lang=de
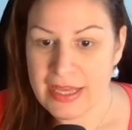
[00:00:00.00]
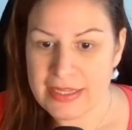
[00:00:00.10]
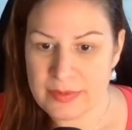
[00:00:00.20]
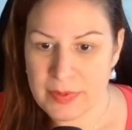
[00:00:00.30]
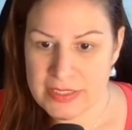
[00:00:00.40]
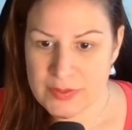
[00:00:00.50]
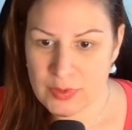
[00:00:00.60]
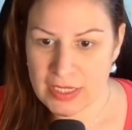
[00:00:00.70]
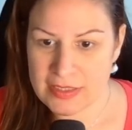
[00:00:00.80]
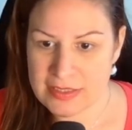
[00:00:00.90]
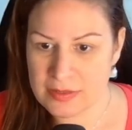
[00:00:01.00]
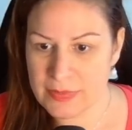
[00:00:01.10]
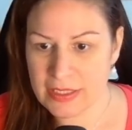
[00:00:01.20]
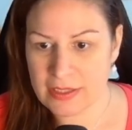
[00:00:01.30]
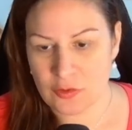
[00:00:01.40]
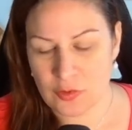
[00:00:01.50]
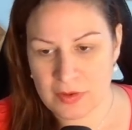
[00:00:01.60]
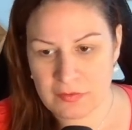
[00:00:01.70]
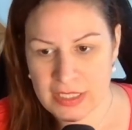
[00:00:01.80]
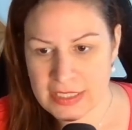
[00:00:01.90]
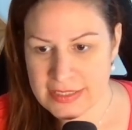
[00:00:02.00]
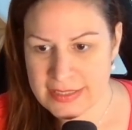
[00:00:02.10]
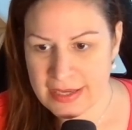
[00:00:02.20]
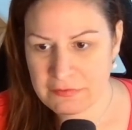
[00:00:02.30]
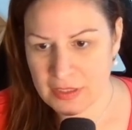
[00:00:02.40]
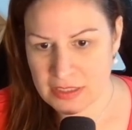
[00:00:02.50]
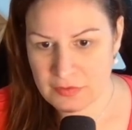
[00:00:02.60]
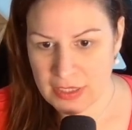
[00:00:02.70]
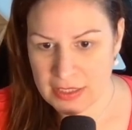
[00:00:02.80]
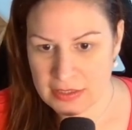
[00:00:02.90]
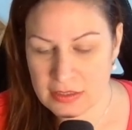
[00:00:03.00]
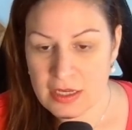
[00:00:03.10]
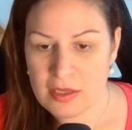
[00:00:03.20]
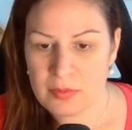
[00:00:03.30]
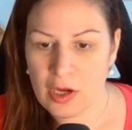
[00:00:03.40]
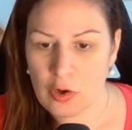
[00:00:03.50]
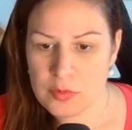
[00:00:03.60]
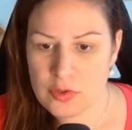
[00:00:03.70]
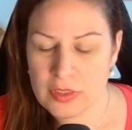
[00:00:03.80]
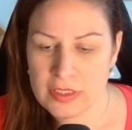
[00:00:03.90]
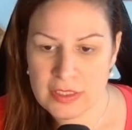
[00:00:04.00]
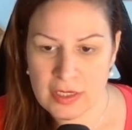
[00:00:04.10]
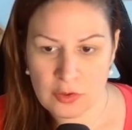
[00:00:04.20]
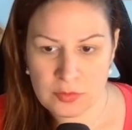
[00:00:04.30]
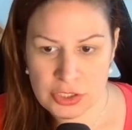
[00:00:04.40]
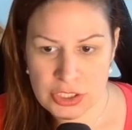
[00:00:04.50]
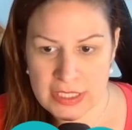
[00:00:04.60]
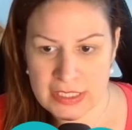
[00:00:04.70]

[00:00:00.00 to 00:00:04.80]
Die Person hat sich mir gegenüber wirklich sehr frech verhalten, Behauptungen in den Raum Raum gestellt,